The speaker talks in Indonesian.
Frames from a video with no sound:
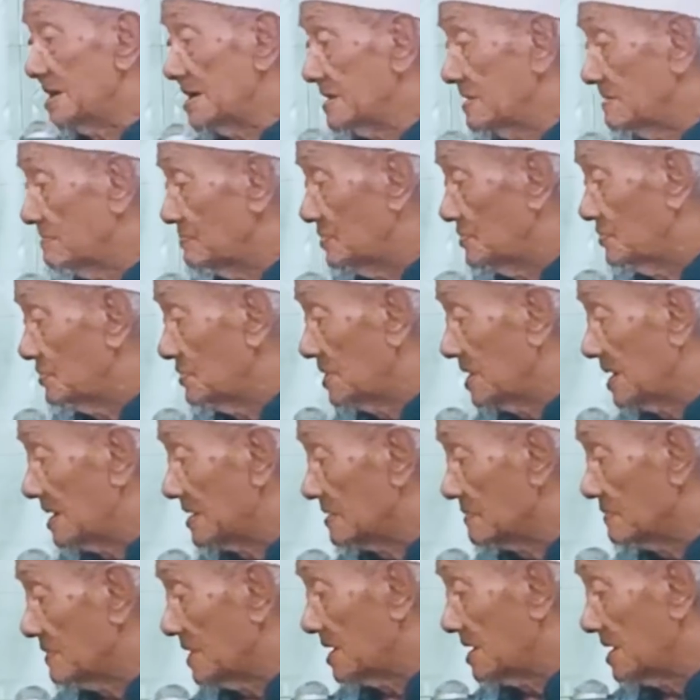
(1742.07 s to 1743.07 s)
kali
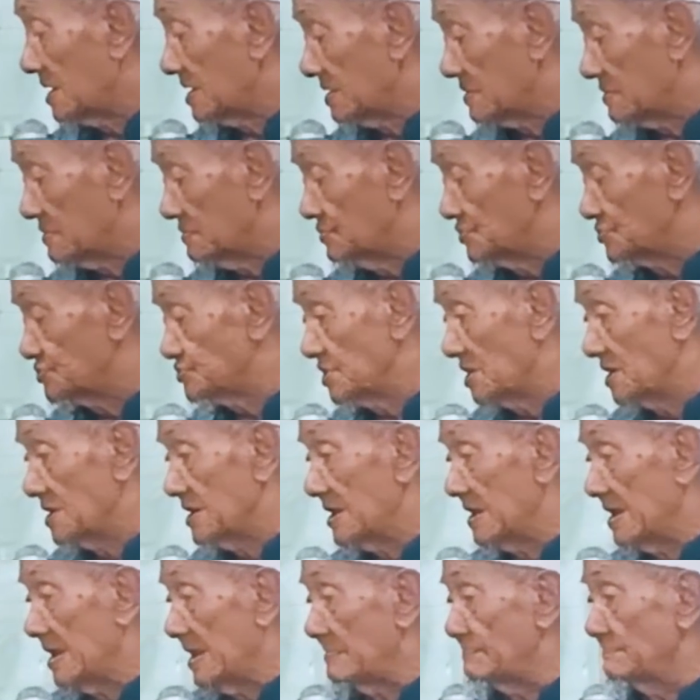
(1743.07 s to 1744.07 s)
mular
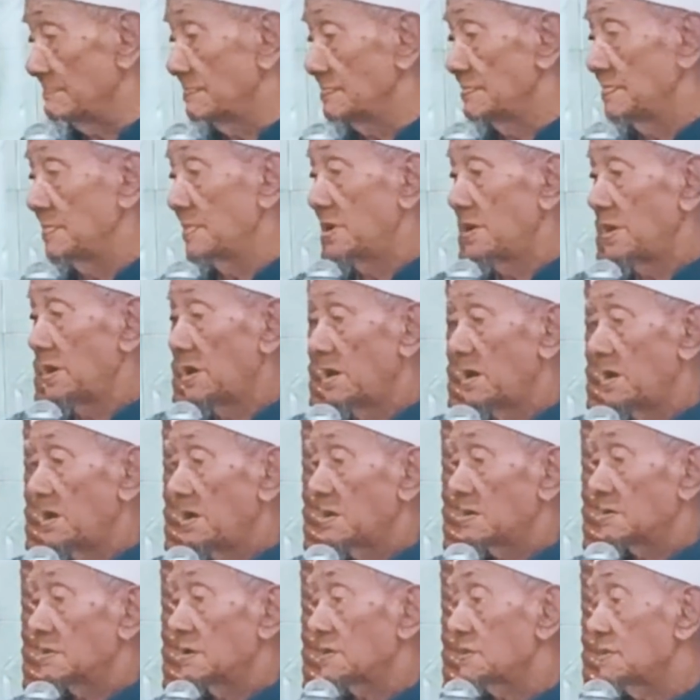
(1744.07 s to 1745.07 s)
waalaikumsalam
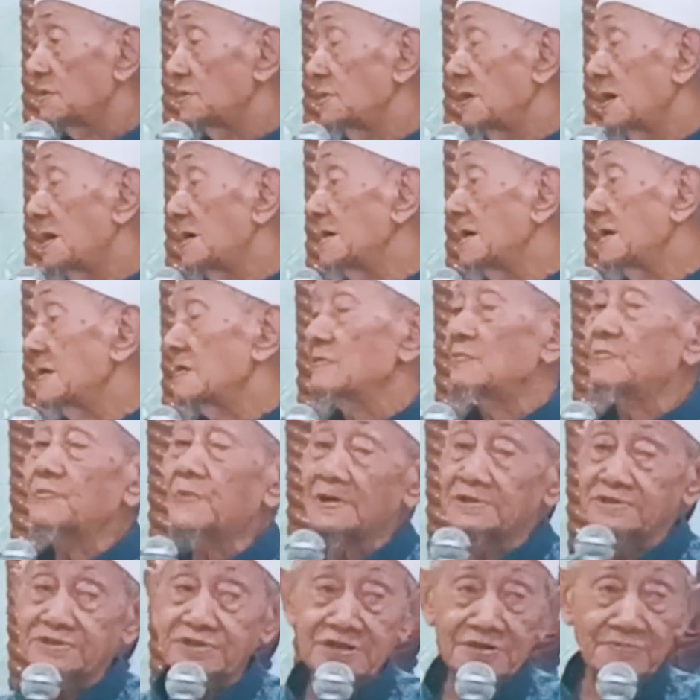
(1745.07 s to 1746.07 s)
kekaya anakku
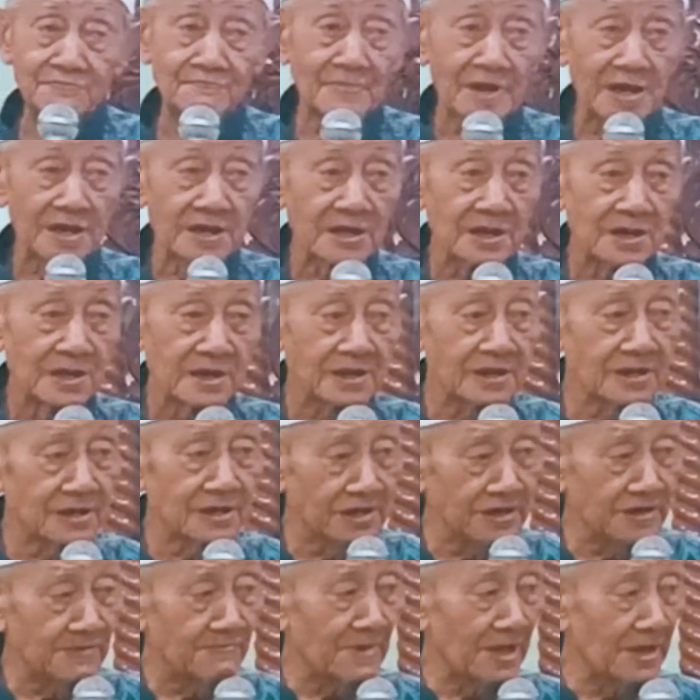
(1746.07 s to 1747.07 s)
Fatimah
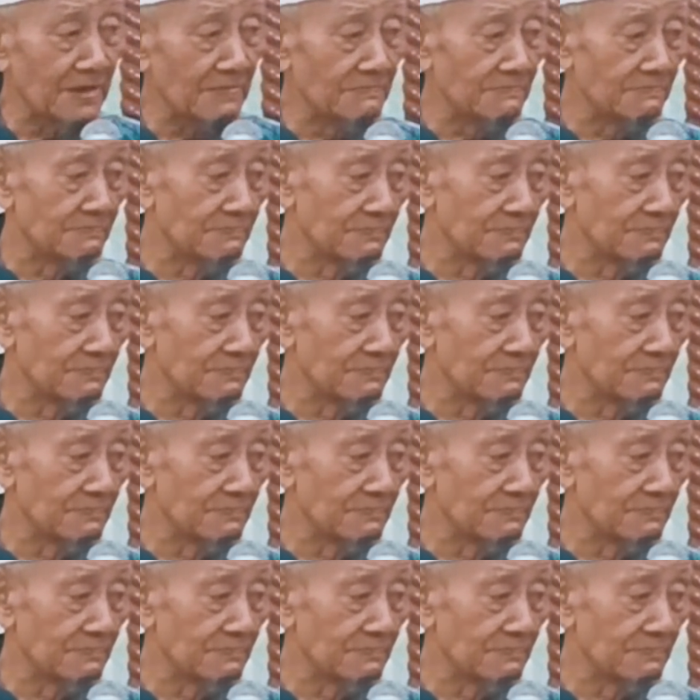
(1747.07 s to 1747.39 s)
nggih mak